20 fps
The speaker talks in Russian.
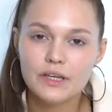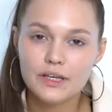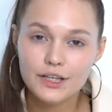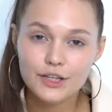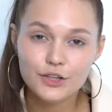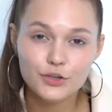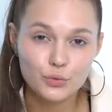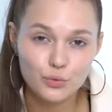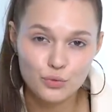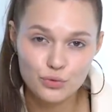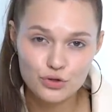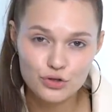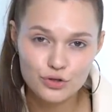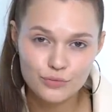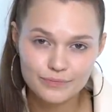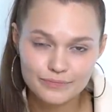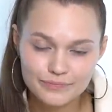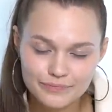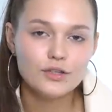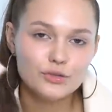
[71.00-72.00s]
и тушь.
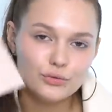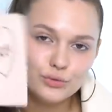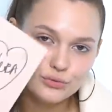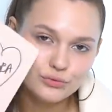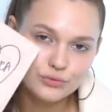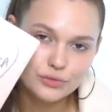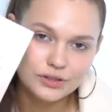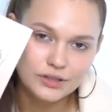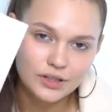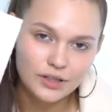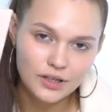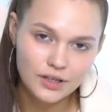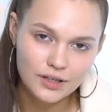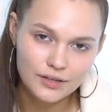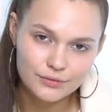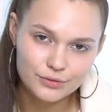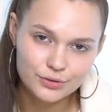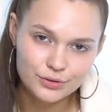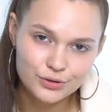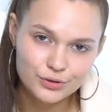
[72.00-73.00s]
Ну, вот такая
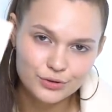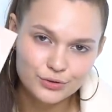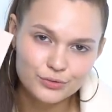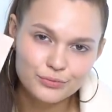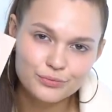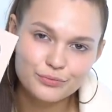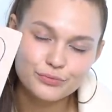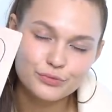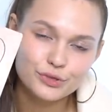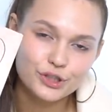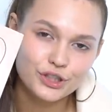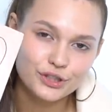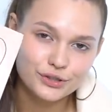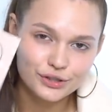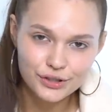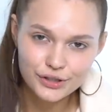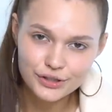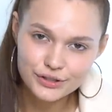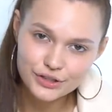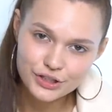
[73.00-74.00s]
вот еще мне
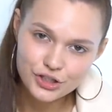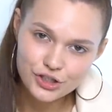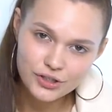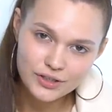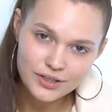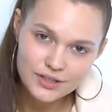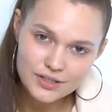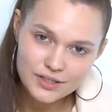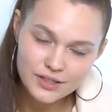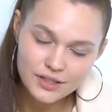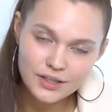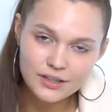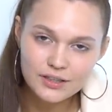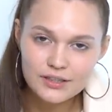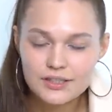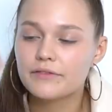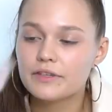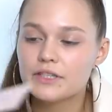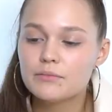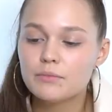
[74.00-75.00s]
открыточка
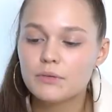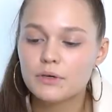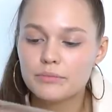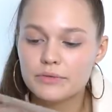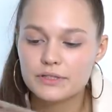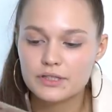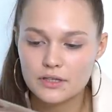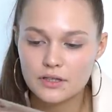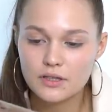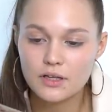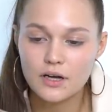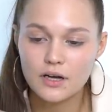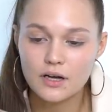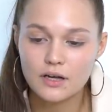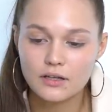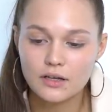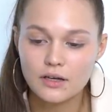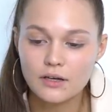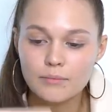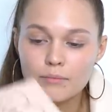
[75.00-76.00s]
досталась. Видимо, писала
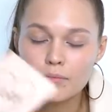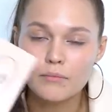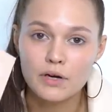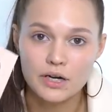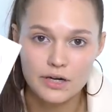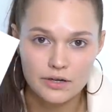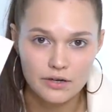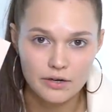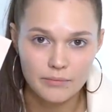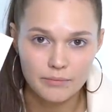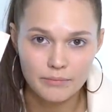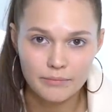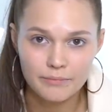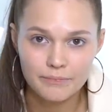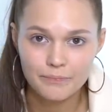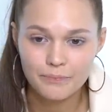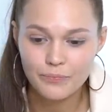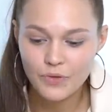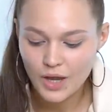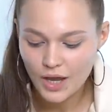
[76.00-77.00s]
она маркером.
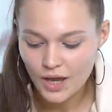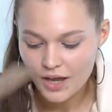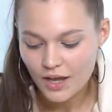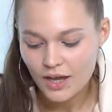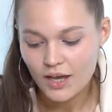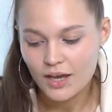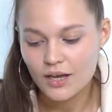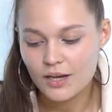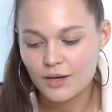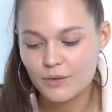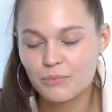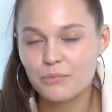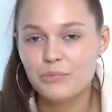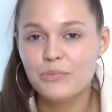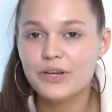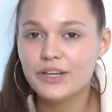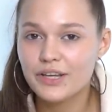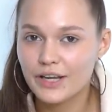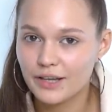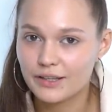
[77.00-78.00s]

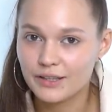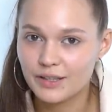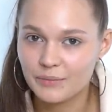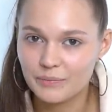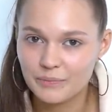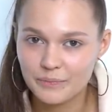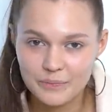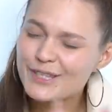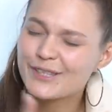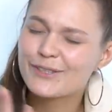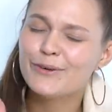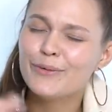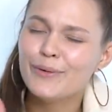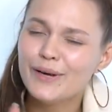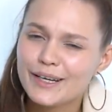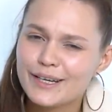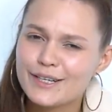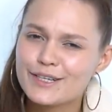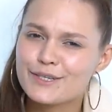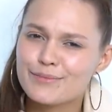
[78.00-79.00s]
Приятно
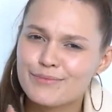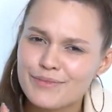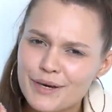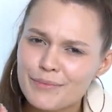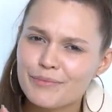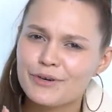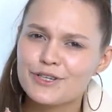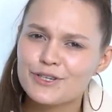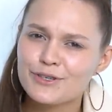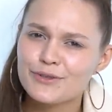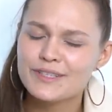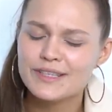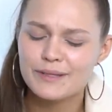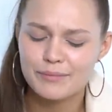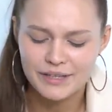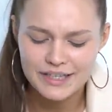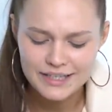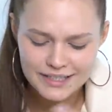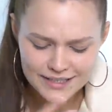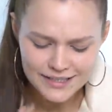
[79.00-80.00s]
сколько же мне пришлось
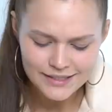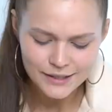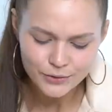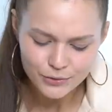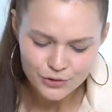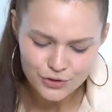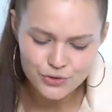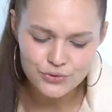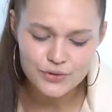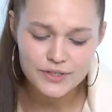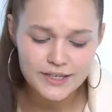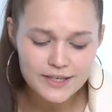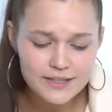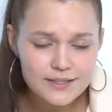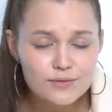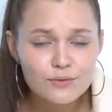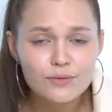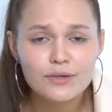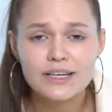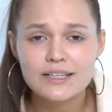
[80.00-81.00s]
заплатить за эту
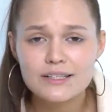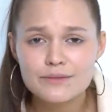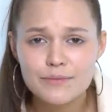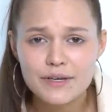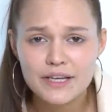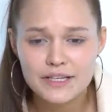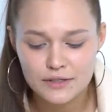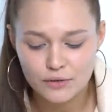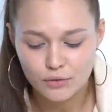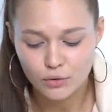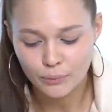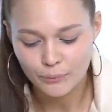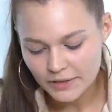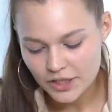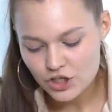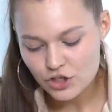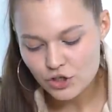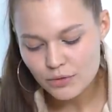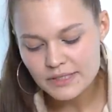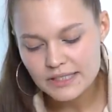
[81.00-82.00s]
чудесную косметику.
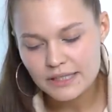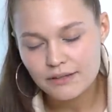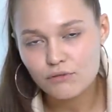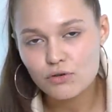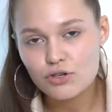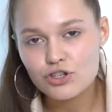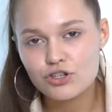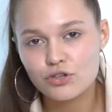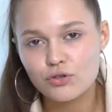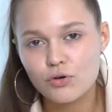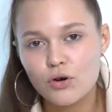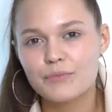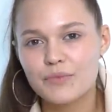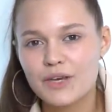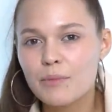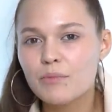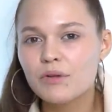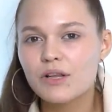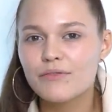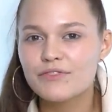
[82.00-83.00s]
Начнем с того, что
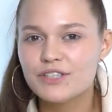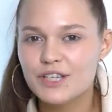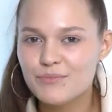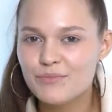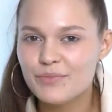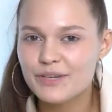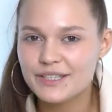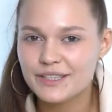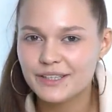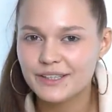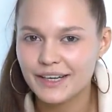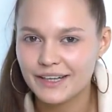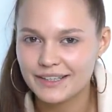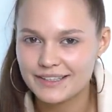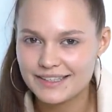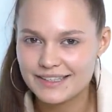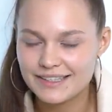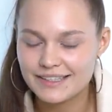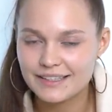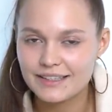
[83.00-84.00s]
я была в день
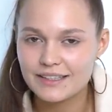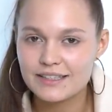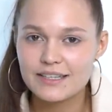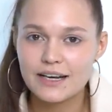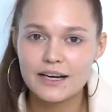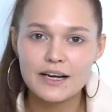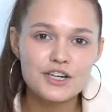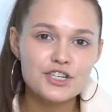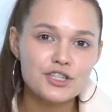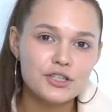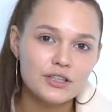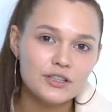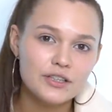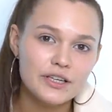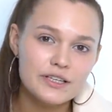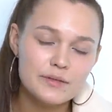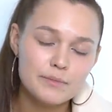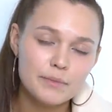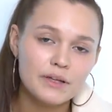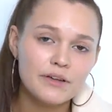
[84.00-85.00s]
презентации. За каждые
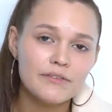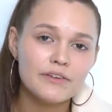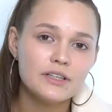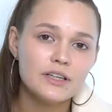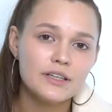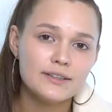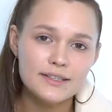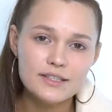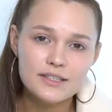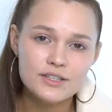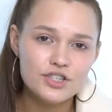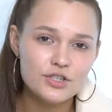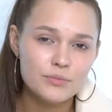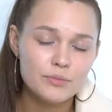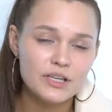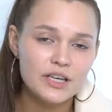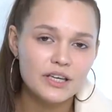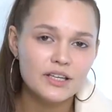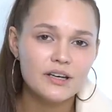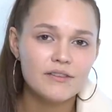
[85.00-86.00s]
три с половиной тысячи
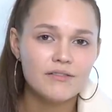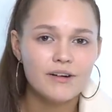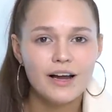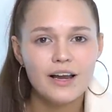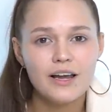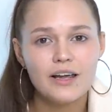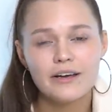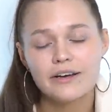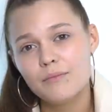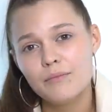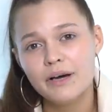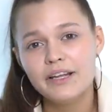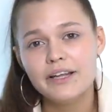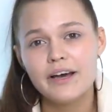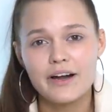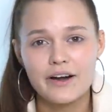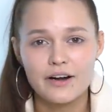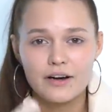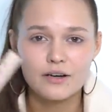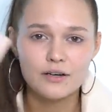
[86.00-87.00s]
мне давали
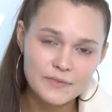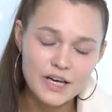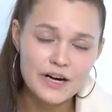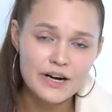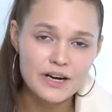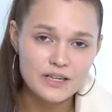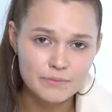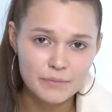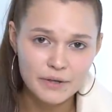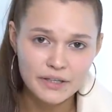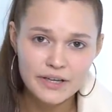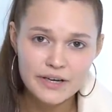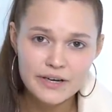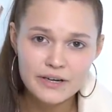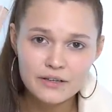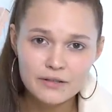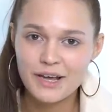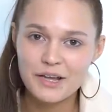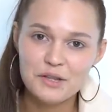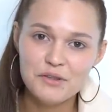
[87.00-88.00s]
подарок. Раз
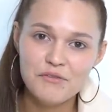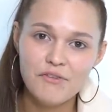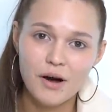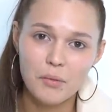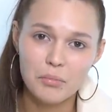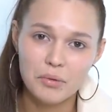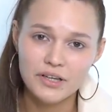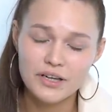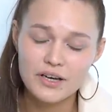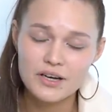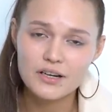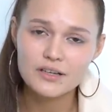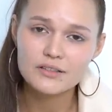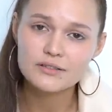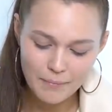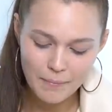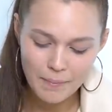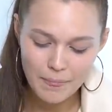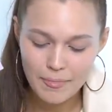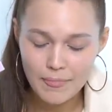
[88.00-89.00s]
подарок, два подарок,
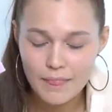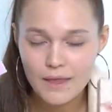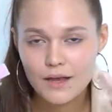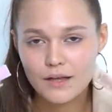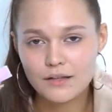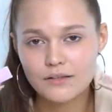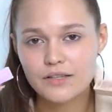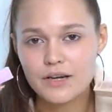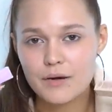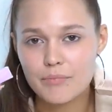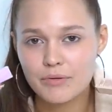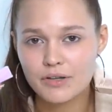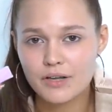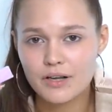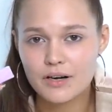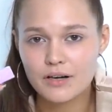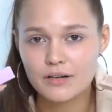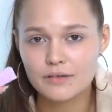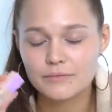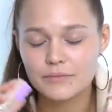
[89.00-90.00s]
три
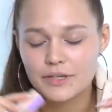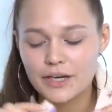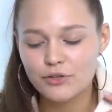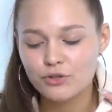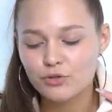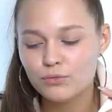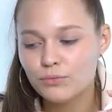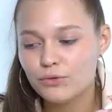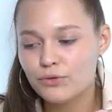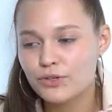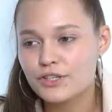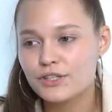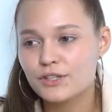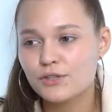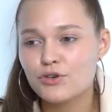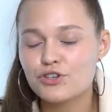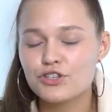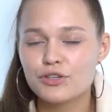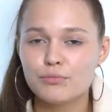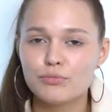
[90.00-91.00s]
подарка. Я думаю,
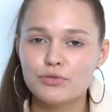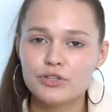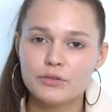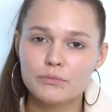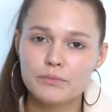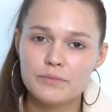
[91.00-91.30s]
несложно будет